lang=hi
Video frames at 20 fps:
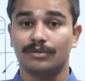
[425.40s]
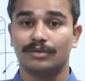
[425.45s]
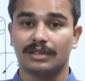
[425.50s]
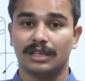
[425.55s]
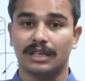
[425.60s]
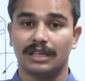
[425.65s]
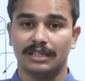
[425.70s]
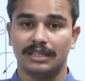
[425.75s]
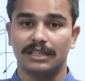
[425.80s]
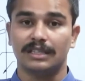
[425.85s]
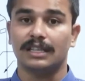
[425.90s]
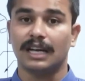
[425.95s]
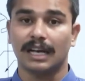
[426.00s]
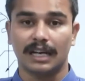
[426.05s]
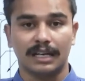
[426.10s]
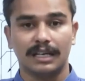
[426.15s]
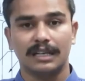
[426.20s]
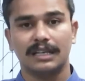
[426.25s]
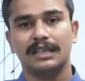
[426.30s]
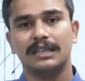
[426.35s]
उसका
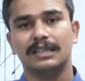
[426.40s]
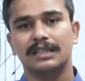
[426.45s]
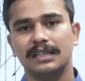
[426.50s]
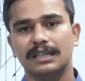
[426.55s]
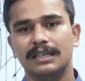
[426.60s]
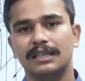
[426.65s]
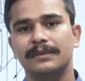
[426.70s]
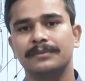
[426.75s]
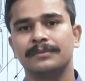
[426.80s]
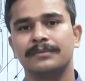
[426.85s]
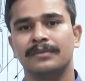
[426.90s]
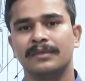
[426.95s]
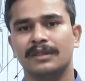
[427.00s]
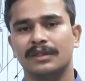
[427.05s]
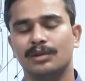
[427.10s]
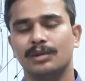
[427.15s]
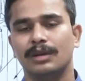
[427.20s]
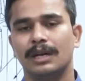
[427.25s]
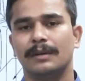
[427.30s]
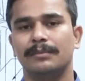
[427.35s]
निर्धारण करते हैं
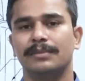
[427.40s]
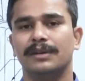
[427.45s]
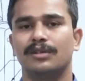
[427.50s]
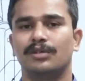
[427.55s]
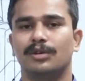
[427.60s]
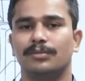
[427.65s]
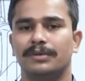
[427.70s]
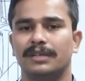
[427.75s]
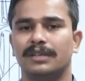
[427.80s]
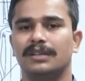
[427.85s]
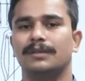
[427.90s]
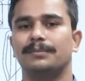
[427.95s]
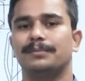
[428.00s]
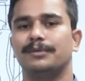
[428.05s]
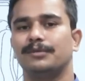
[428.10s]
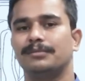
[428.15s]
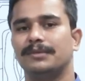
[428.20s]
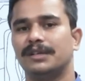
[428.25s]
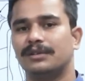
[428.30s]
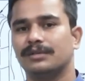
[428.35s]
तो यहाँ पे एक ऑप्टिकल
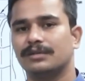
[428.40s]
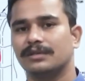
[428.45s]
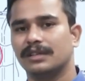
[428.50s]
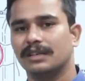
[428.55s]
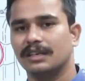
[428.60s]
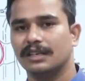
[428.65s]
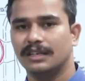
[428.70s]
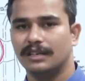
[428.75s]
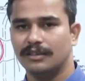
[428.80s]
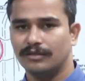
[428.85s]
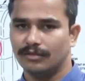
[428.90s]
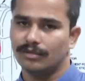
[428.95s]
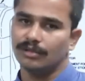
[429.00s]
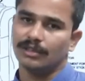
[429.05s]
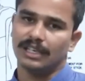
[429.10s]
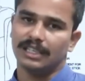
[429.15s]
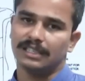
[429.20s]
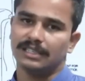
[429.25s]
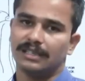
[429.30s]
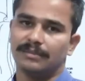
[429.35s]
प्लूमेट होता है वो
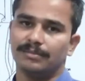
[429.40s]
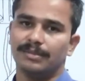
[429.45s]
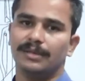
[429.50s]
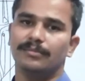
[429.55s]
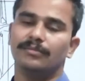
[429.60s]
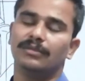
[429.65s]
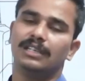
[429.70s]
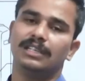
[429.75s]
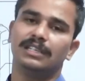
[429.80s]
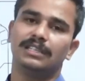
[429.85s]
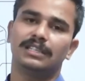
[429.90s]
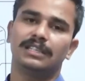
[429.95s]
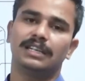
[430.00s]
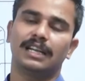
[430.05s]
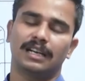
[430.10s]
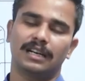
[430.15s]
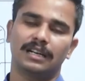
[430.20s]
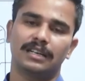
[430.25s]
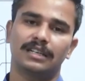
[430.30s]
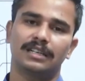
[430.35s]
लेज़र बीम नीचे
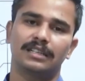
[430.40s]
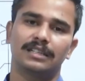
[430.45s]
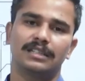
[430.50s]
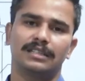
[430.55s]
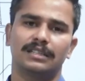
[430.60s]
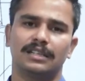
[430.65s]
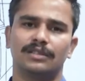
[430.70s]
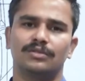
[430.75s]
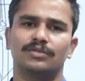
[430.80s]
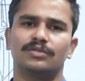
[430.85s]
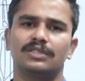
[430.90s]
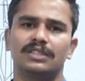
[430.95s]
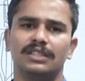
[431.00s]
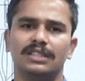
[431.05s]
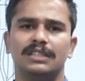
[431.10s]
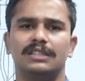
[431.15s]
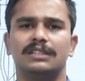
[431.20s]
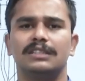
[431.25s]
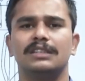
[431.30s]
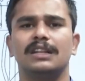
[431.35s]
डायरेक्ट कर देता है तो
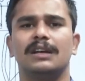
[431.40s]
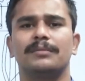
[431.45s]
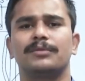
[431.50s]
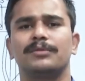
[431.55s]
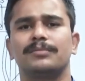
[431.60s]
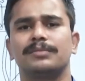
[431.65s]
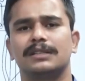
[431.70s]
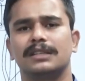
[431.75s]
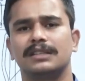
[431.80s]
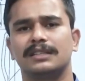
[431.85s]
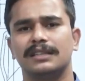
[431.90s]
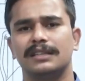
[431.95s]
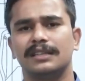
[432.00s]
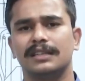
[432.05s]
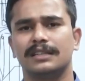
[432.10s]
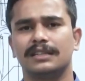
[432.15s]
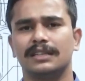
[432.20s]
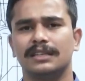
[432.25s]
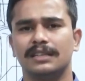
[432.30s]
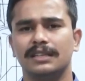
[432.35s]
सीधे सीधे आपको पता चल
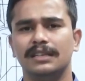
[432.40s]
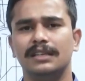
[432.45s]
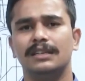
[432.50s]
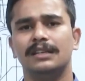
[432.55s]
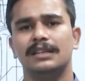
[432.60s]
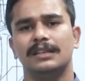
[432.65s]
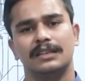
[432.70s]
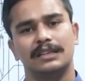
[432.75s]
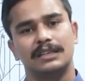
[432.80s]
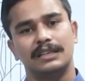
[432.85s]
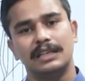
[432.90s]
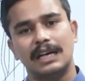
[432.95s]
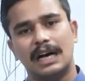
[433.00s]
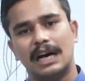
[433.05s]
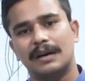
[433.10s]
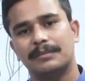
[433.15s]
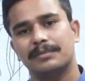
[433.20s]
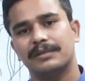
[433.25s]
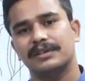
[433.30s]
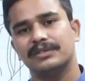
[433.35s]
जाता है कि
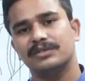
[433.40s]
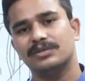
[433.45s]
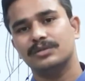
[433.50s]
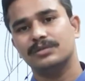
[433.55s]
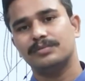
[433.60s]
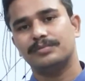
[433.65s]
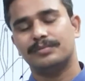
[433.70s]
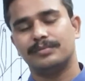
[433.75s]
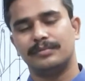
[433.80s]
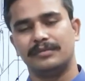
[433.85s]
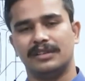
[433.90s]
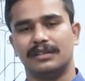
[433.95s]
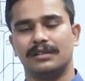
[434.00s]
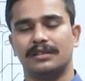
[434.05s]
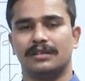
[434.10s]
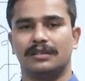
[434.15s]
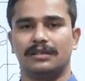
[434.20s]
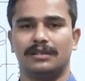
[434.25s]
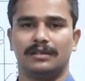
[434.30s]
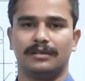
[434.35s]
आपका जो
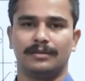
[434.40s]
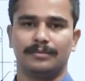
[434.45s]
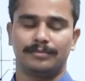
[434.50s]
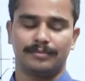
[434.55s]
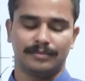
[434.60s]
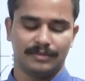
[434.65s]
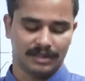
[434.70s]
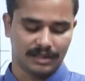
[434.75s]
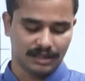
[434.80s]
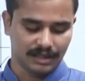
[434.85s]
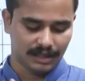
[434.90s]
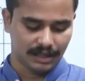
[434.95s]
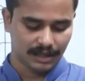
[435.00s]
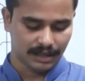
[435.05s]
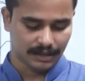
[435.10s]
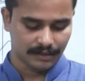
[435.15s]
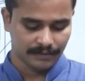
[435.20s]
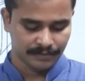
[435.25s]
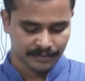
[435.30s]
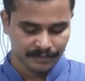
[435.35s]

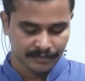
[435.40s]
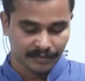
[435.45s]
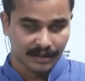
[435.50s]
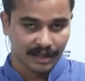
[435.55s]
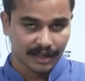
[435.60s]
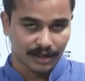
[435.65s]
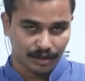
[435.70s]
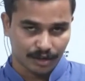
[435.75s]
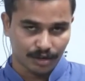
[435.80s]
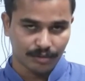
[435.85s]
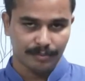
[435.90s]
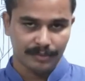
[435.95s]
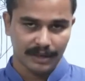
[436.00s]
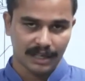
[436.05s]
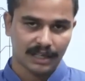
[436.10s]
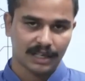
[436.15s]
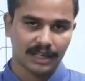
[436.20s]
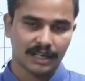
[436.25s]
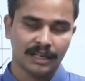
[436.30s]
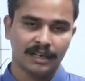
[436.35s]
ये
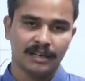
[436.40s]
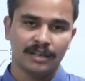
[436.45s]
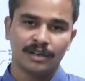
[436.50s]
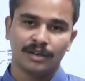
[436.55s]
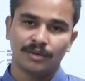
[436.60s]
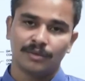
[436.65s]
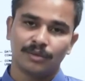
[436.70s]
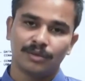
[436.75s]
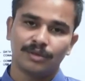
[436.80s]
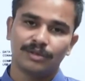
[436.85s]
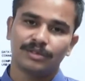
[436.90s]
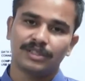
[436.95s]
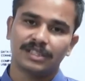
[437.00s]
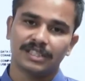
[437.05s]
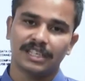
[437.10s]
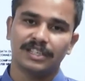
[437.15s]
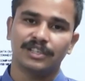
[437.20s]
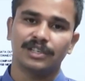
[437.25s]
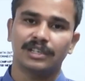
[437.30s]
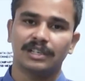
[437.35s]
इक्विपमेंट है वो
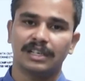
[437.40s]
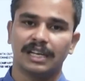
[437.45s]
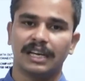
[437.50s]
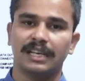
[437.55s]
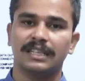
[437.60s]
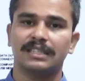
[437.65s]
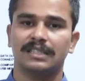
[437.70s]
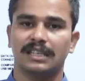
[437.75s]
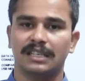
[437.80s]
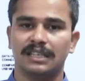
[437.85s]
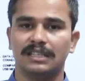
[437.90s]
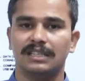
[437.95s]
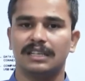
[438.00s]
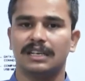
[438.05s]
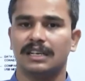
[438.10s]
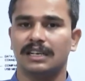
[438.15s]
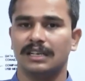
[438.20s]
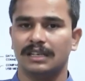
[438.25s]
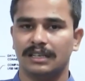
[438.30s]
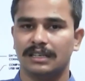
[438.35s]
स्टेशन है सही
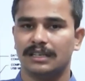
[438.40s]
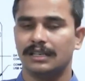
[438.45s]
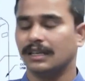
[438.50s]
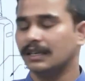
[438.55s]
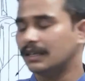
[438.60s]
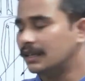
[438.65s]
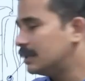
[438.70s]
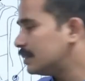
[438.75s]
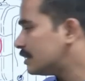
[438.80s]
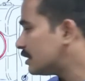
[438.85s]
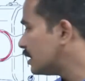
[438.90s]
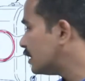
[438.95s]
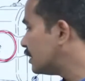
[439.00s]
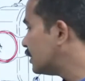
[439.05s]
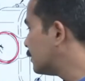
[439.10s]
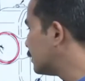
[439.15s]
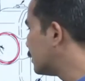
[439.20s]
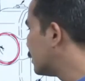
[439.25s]
जगह या नहीं सही